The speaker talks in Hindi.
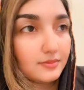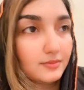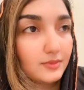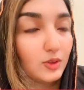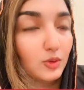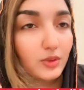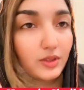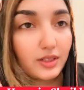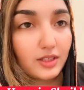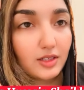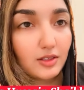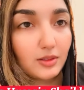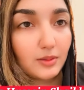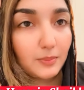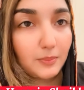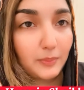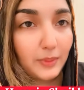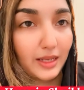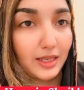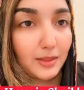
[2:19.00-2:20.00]
क्योंकि ना
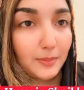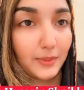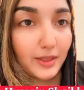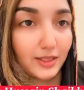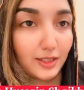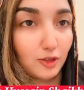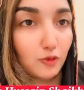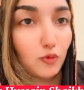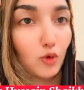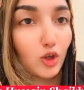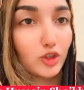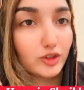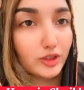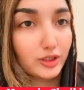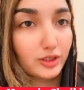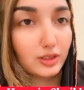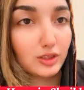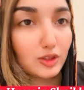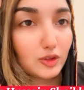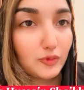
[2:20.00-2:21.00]
पहले मैं री वॉच
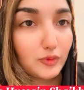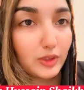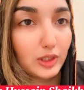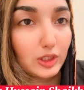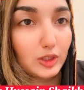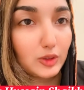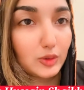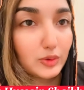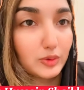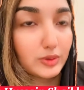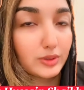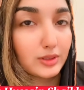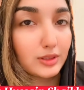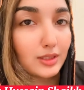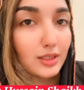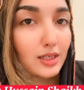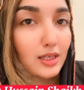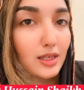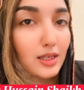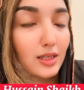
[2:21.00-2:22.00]
करती हूँ वीडियोस
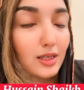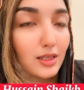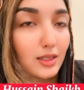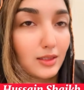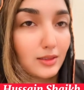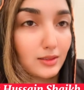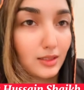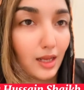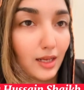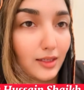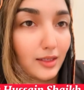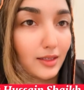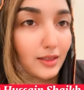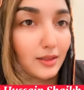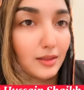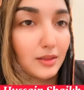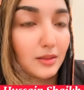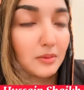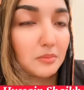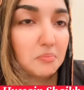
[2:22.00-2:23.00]
ताकि
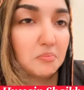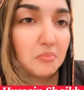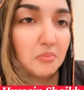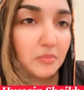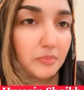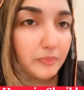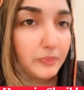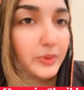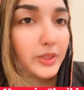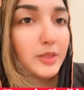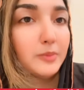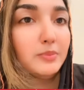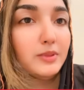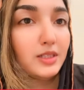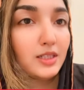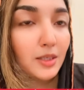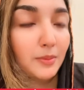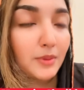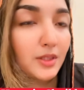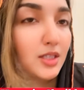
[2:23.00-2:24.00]
फिर भी
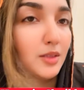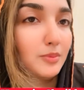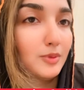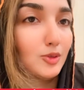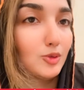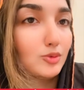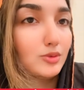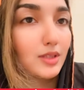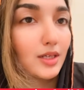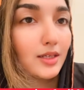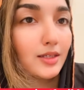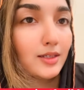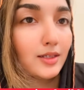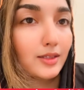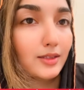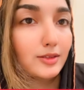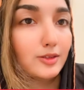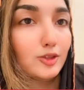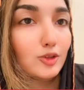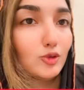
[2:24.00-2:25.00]
कभी कभी होता है कि
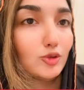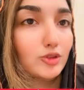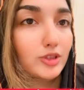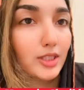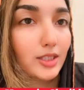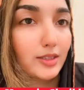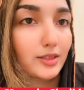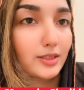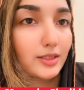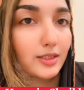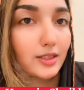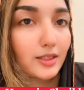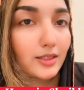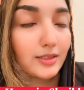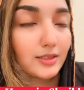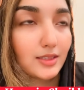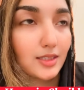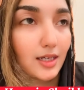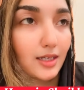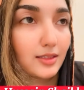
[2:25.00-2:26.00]
गलती हो जाती है
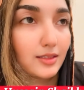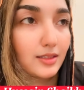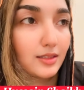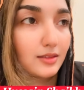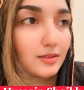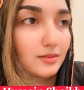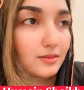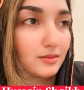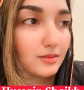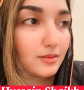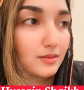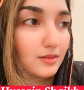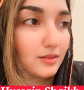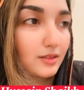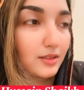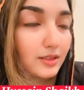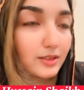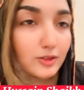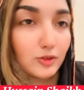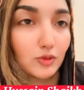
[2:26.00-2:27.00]
इंसान है
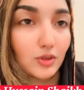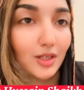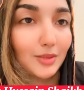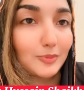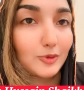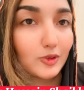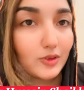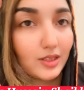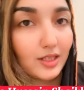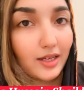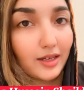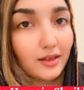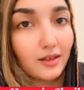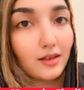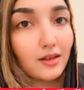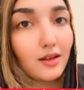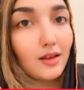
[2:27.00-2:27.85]
गलतियों का पुतला है